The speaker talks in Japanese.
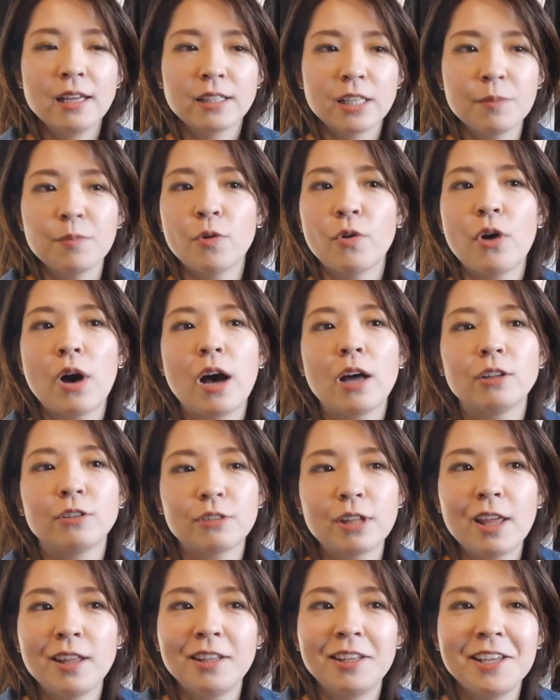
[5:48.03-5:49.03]
でもあの
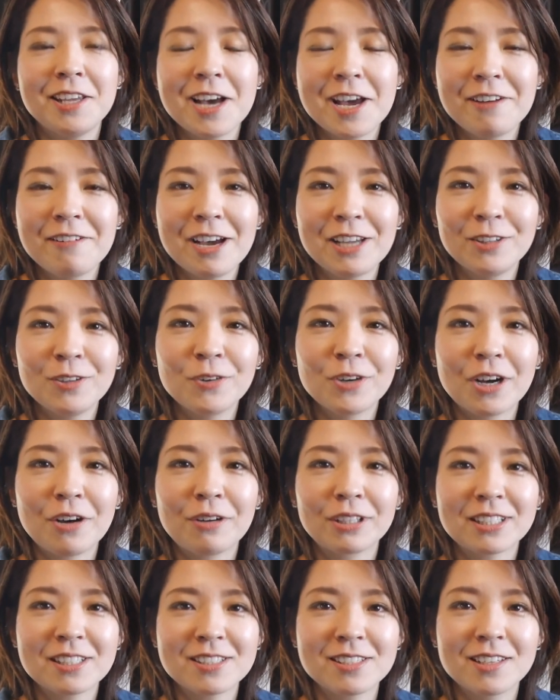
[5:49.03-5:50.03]
ね DIY 動画
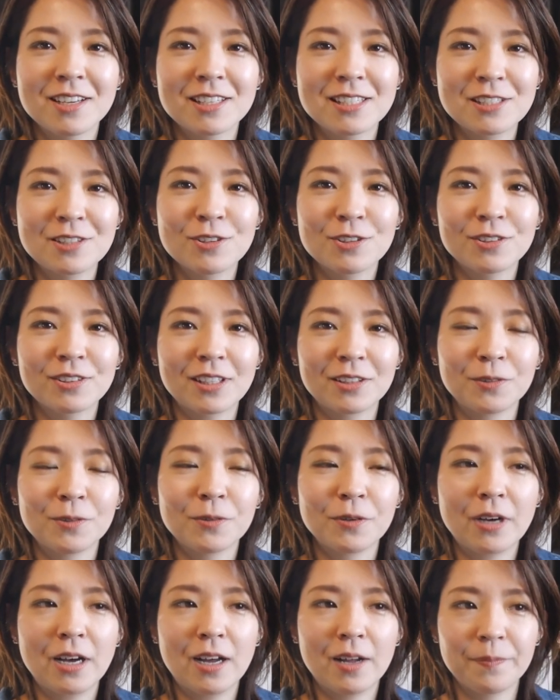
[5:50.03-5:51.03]
私が作った
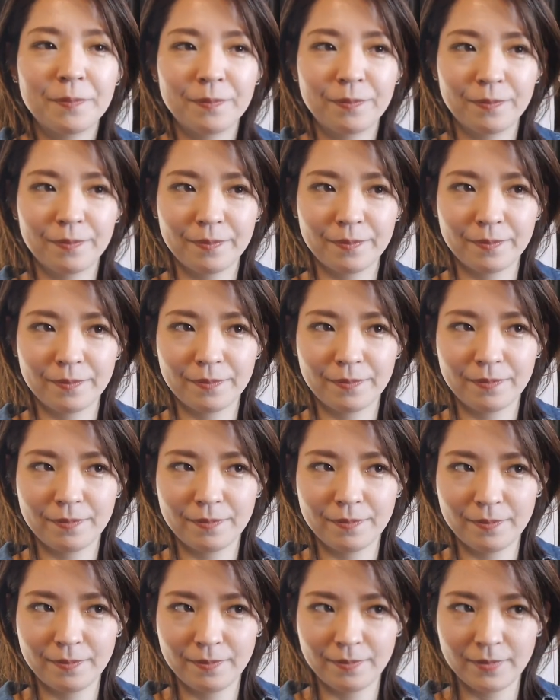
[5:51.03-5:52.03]
動画
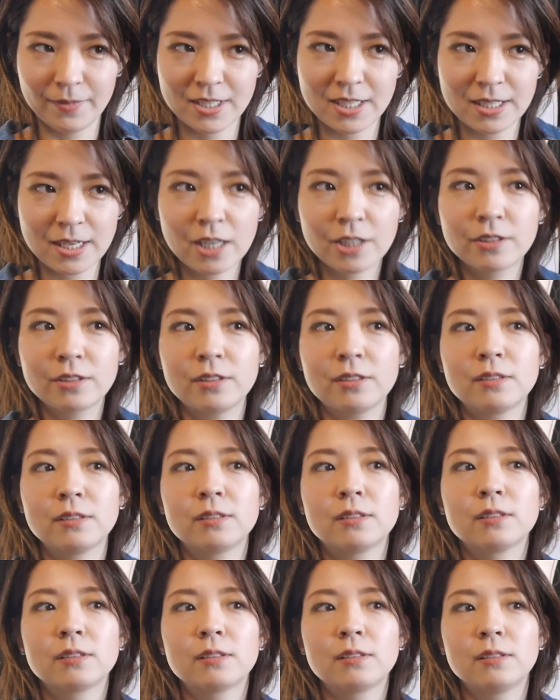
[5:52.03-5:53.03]
じゃなく
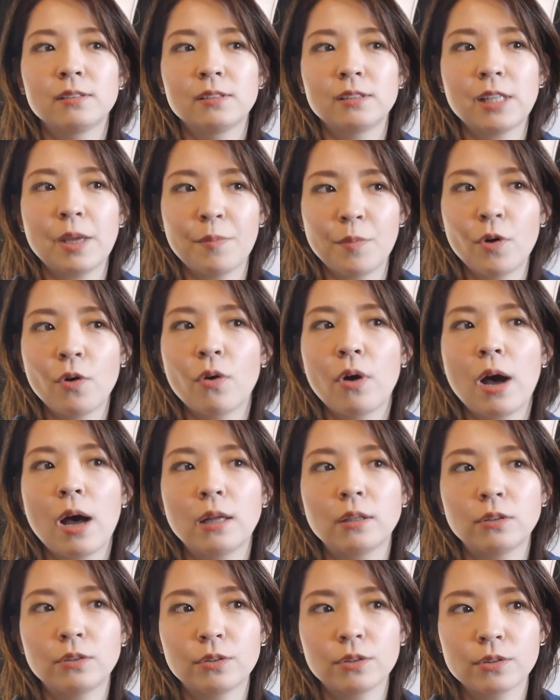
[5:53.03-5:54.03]
でも
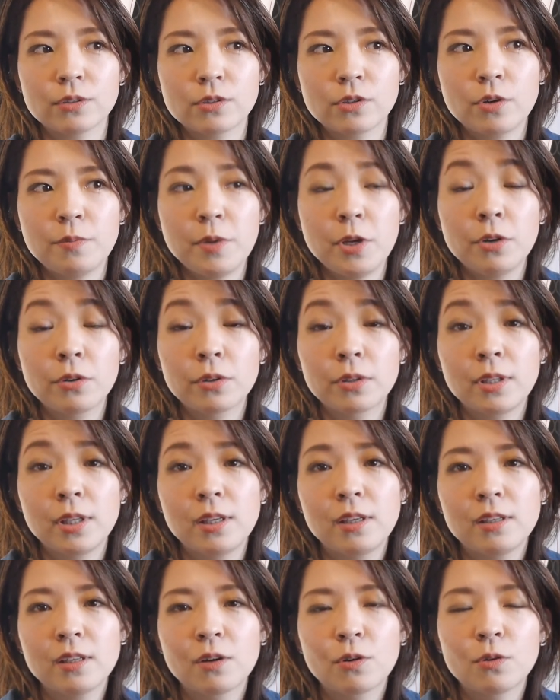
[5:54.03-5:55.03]
あのすごい魅力
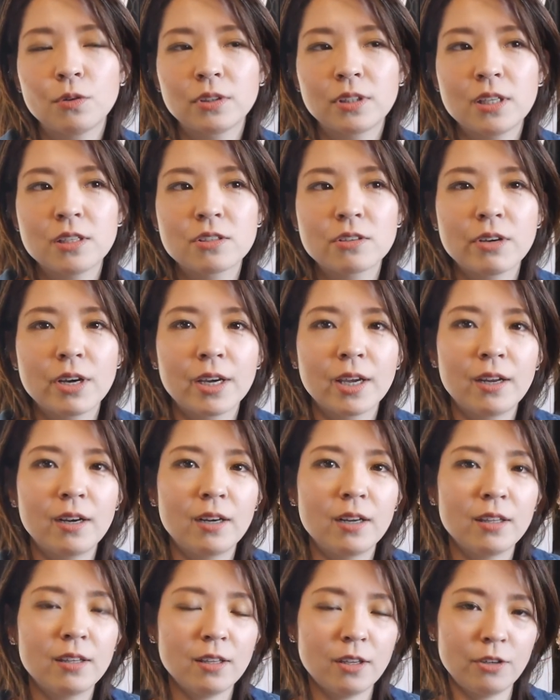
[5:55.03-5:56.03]
的なコンテンツを上げ
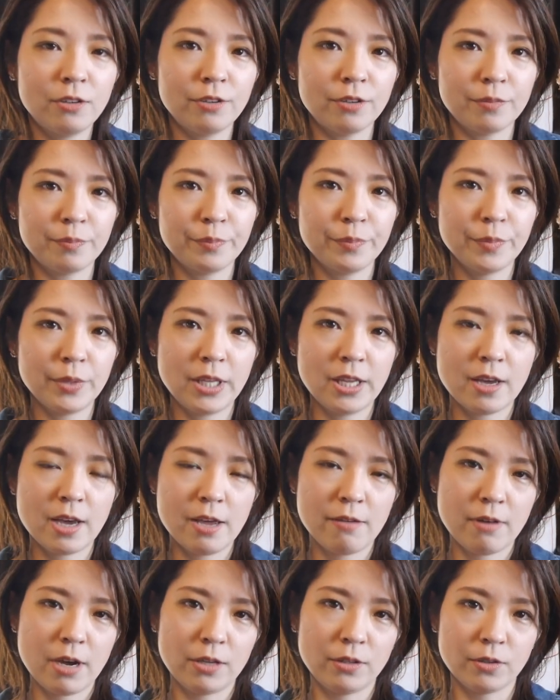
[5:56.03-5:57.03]
られてる
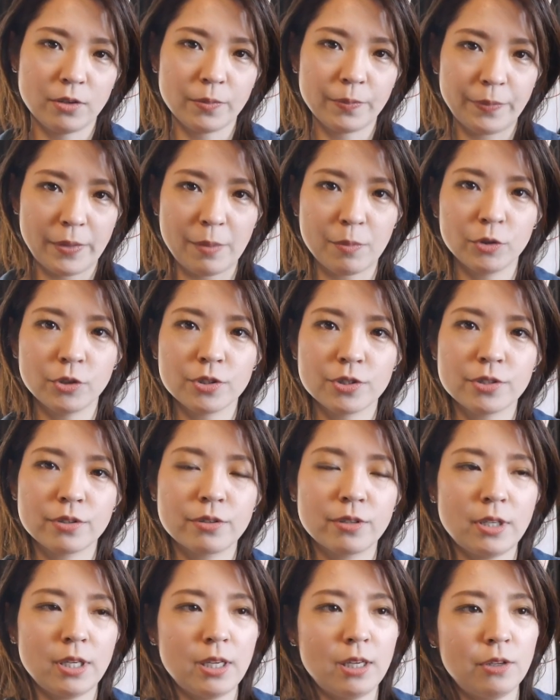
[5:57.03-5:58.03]
DIY の、ね、ものづ
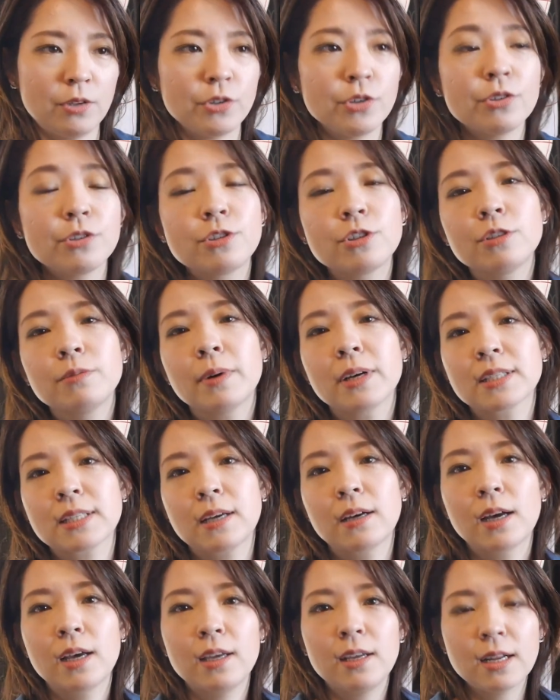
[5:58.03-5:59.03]
くりの YouTuber
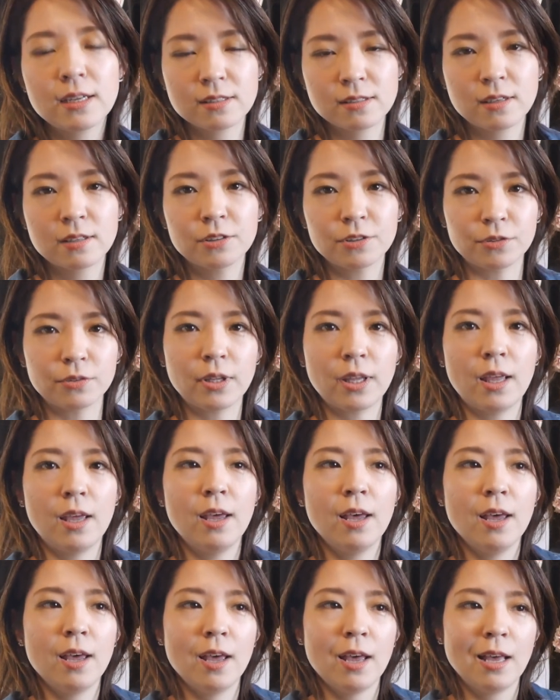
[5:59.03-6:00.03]
さんがいらっしゃるので
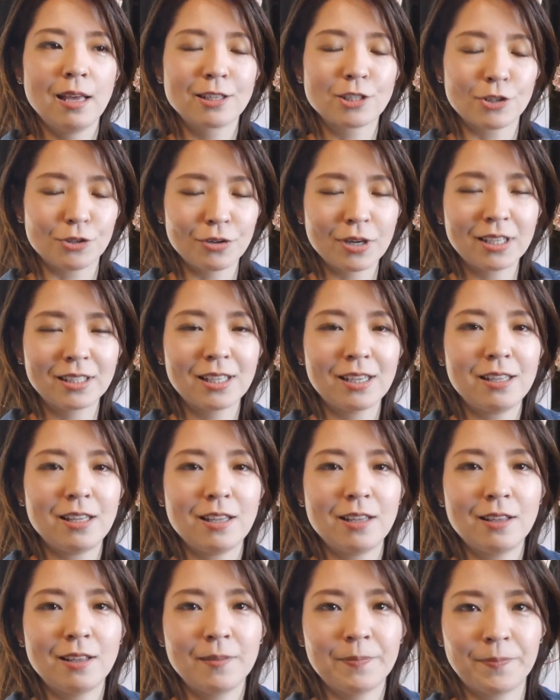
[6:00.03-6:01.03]
その方
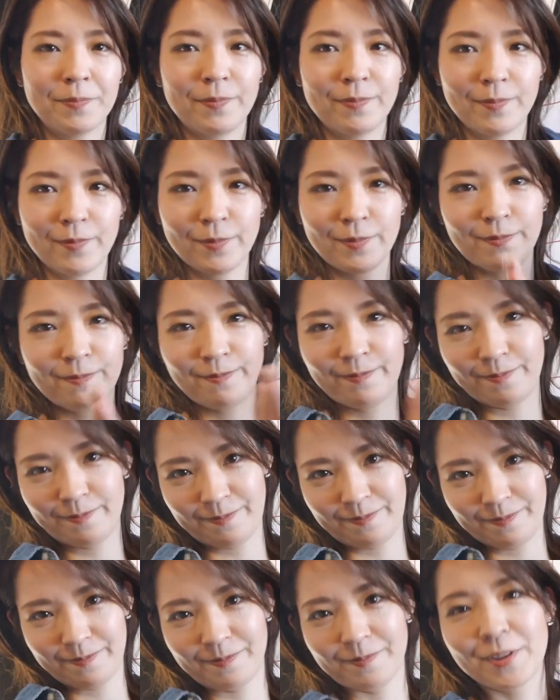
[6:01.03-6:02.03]
に
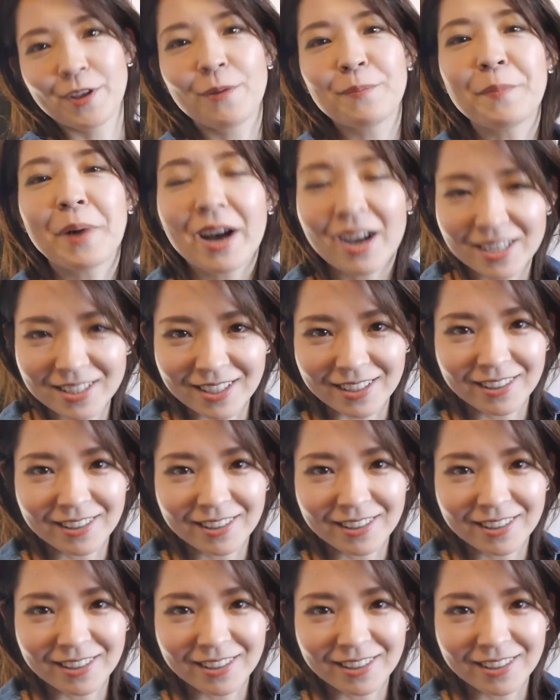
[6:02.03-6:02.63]
任